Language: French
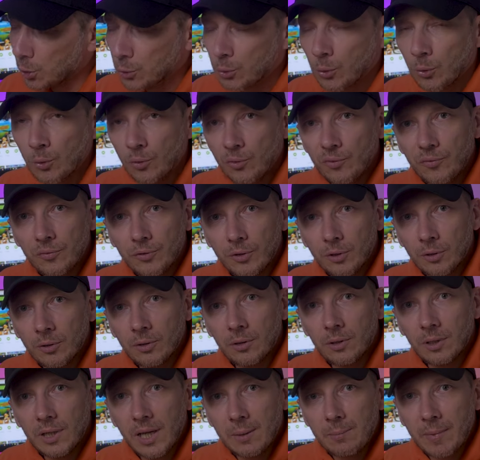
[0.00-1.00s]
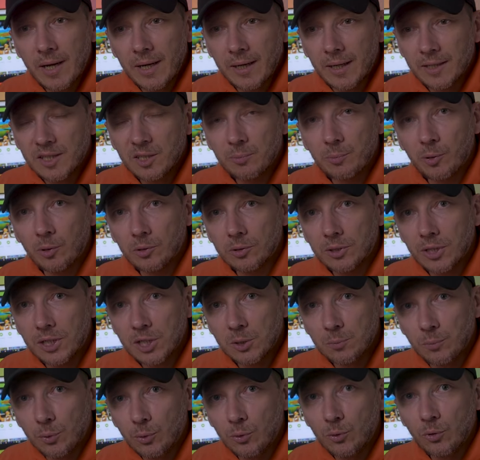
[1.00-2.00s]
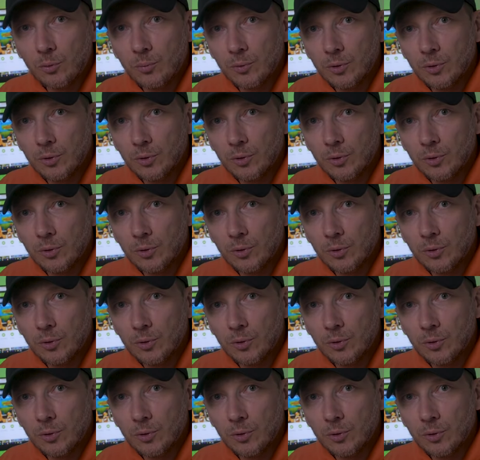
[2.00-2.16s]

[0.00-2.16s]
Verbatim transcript: trouve que les mallettes protègent beaucoup